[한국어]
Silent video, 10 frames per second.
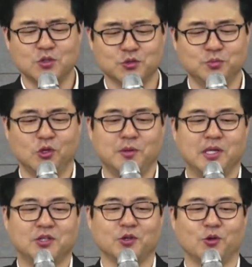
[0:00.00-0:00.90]
순모임
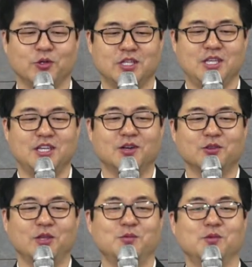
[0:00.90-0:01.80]
안에서도
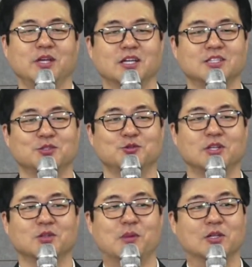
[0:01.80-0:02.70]
이것 때문에 그
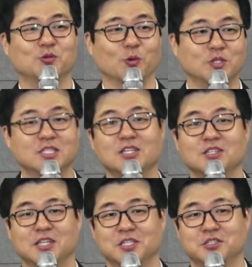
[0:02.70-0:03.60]
순회에서 많은 논쟁이
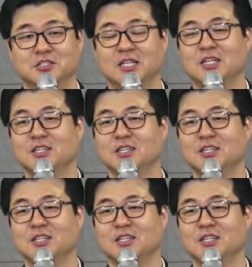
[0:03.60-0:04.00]
사실은